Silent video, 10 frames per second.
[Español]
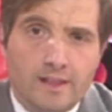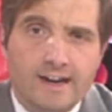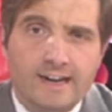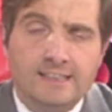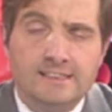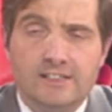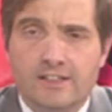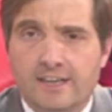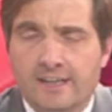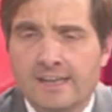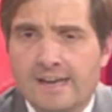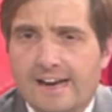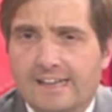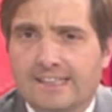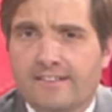garantizar
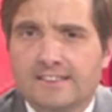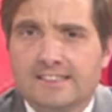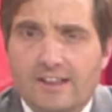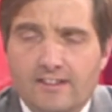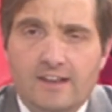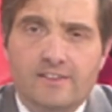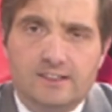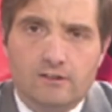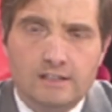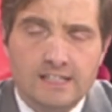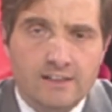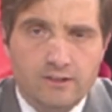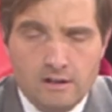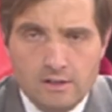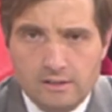esa distancia de
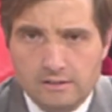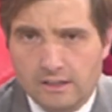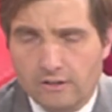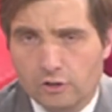seguridad de dos